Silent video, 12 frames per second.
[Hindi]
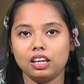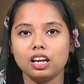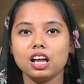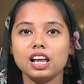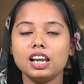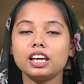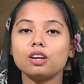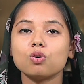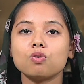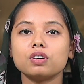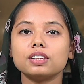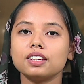की लेकिन
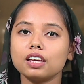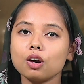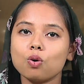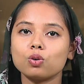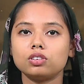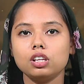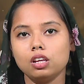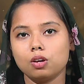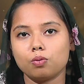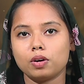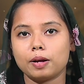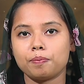ओवर थिंकिंग होती
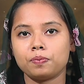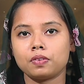क्यों है